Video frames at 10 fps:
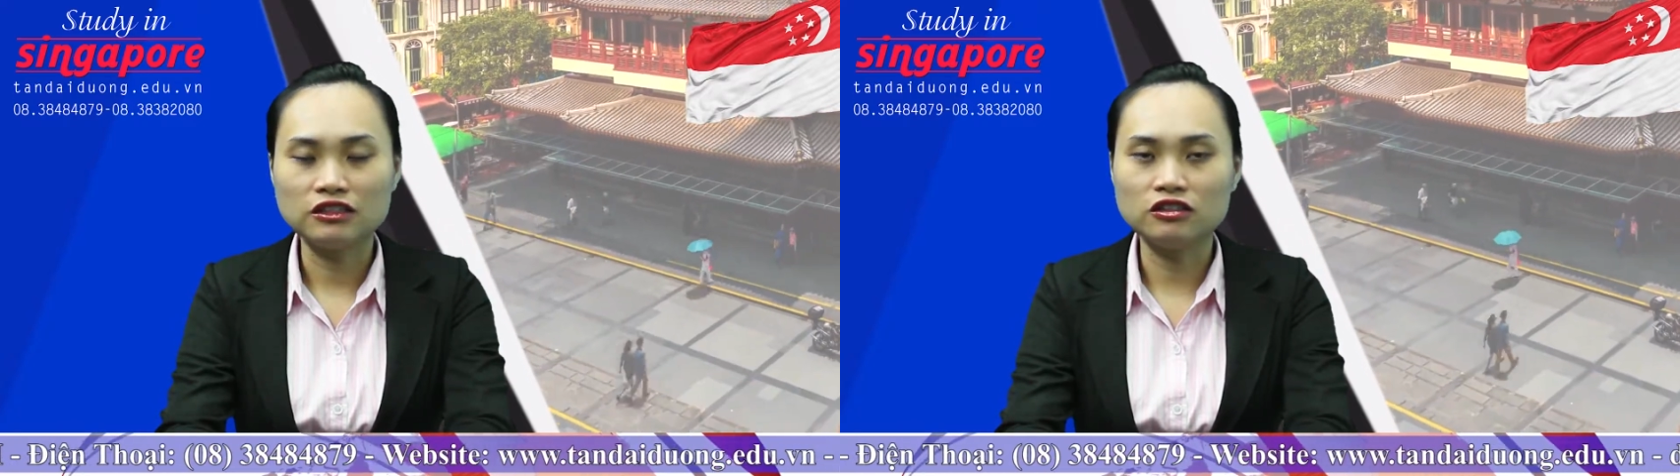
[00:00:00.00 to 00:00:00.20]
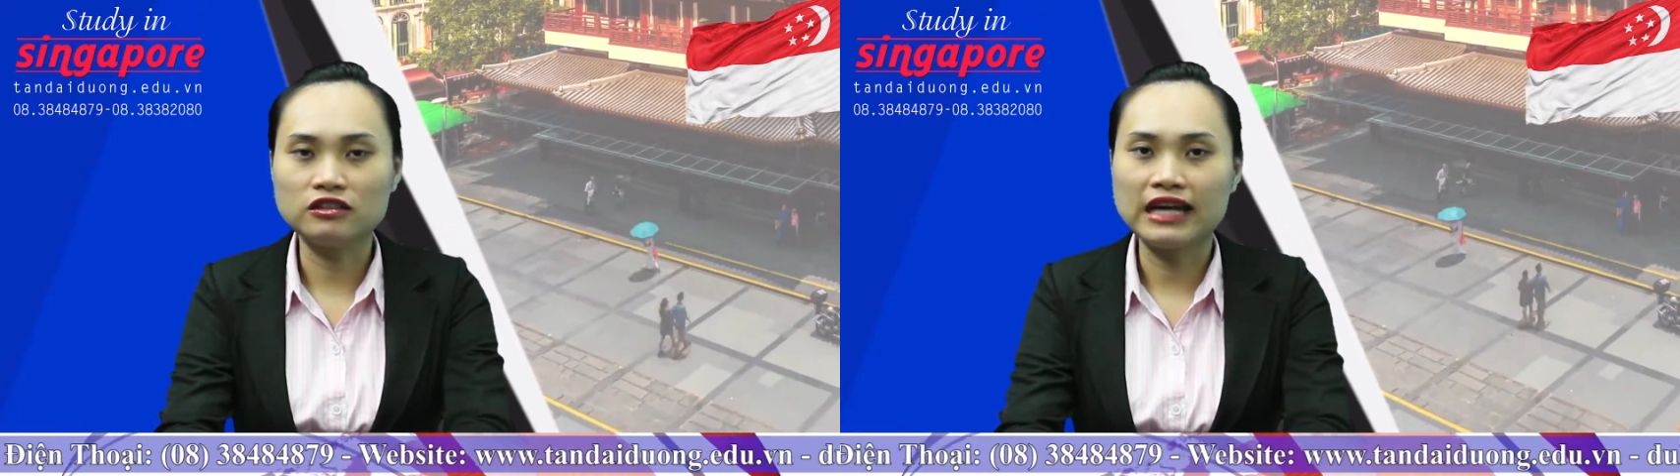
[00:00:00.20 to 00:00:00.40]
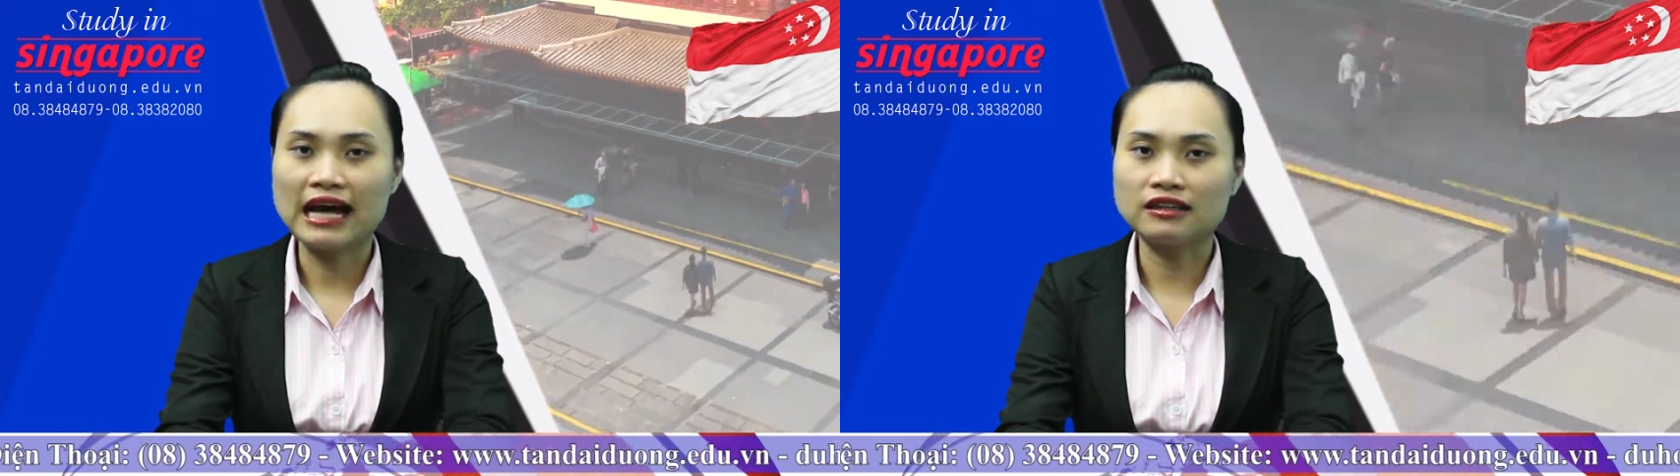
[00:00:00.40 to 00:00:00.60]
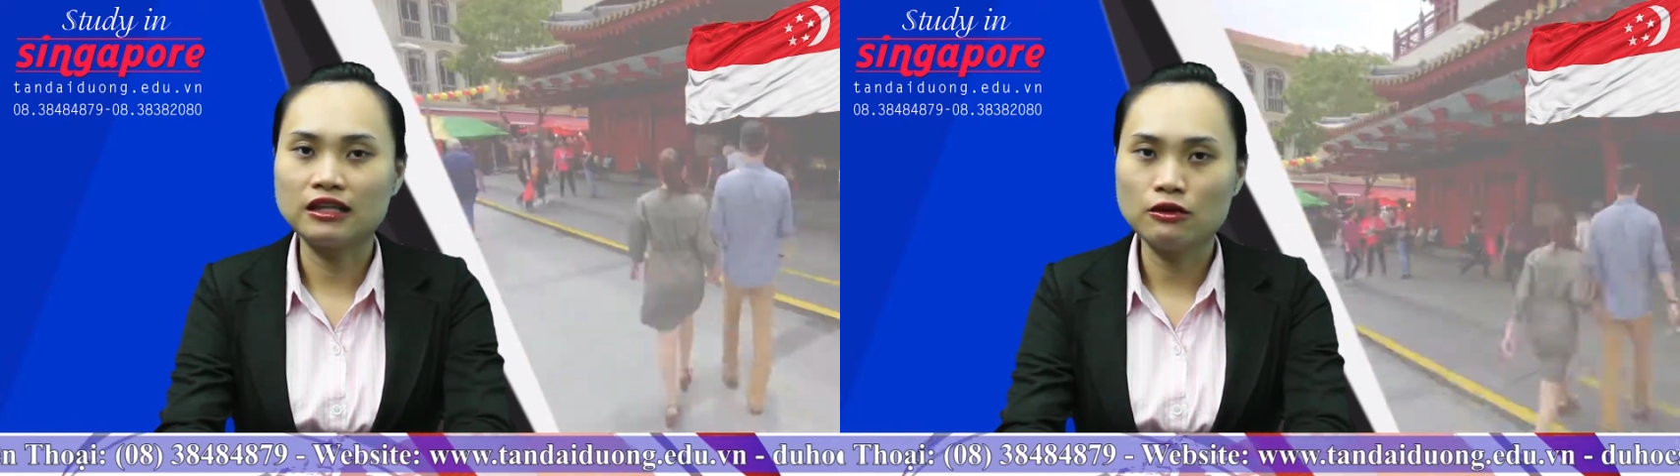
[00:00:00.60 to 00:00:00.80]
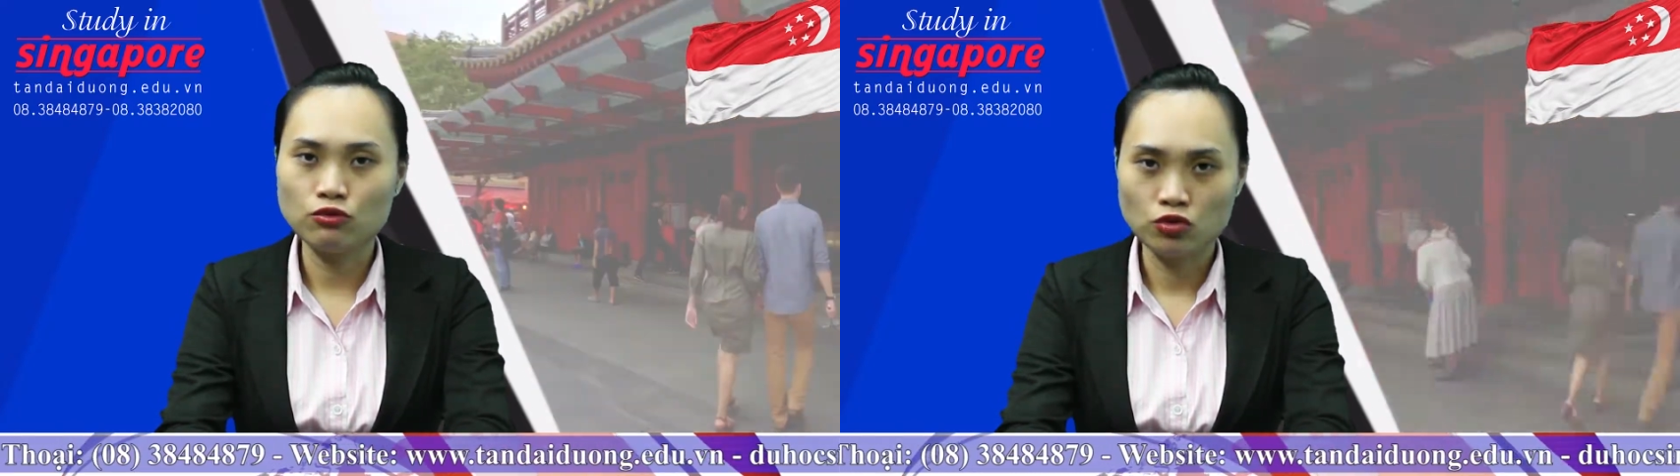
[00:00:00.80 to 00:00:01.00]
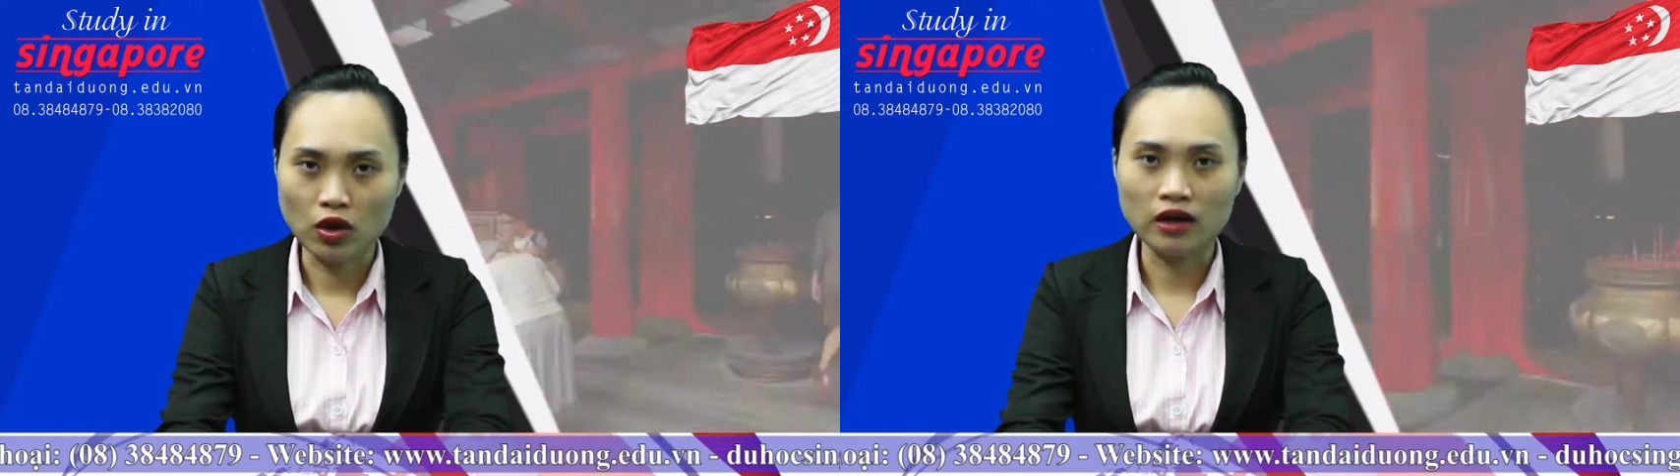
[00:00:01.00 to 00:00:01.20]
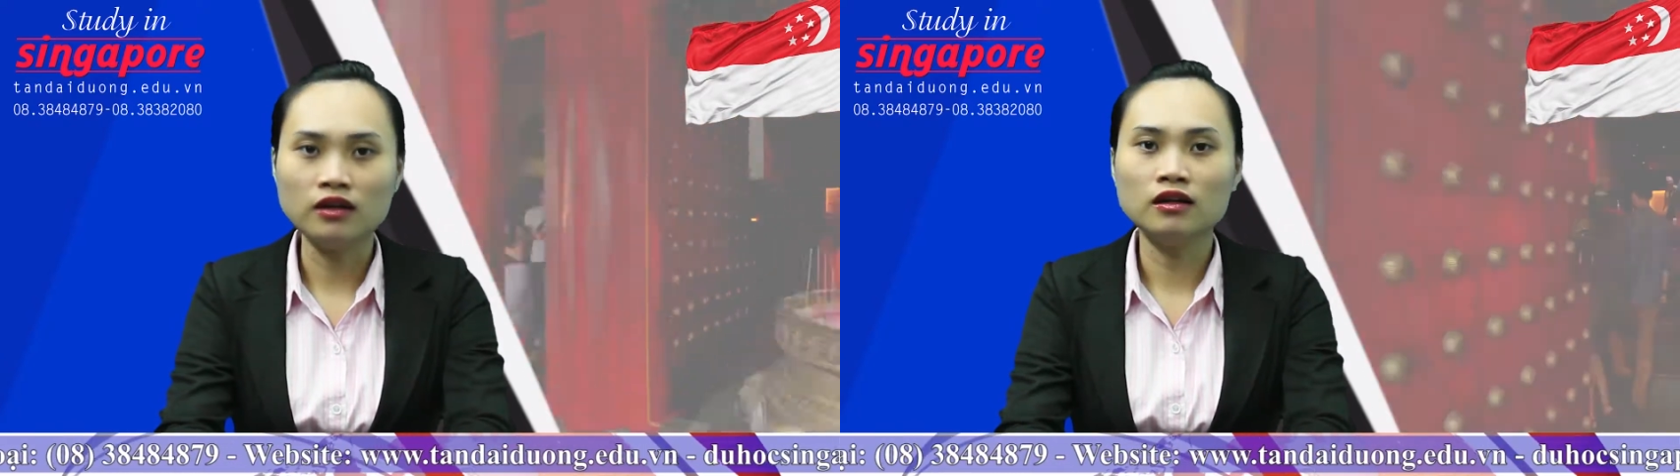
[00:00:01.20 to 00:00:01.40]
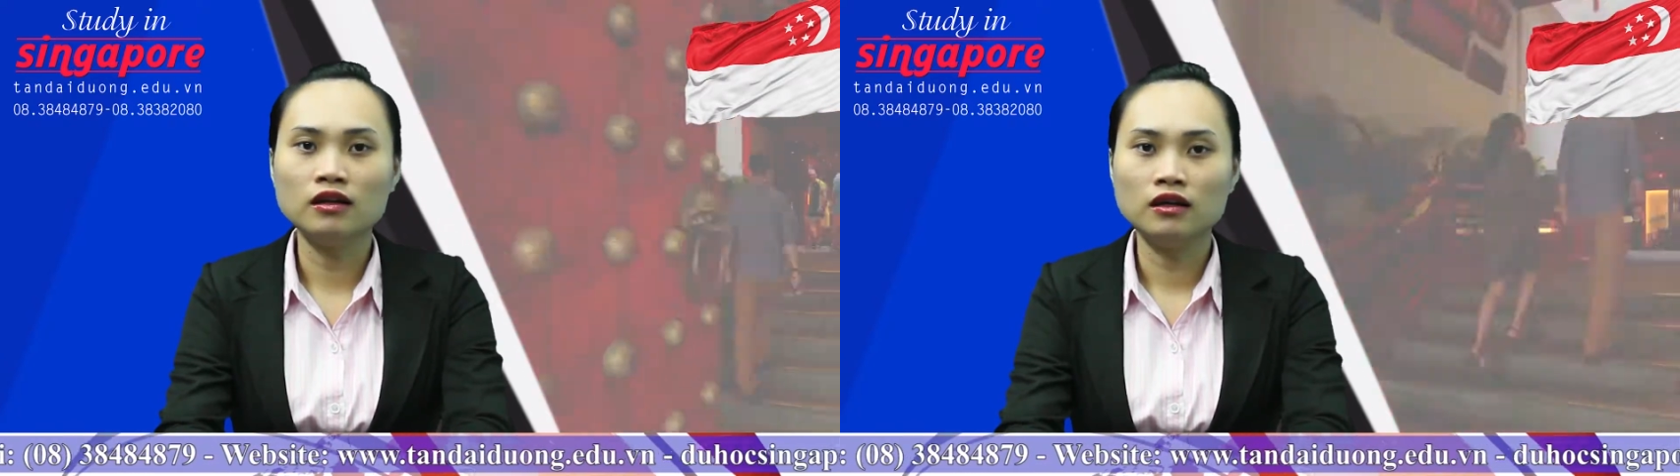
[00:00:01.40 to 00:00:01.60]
trường đạt tiêu chuẩn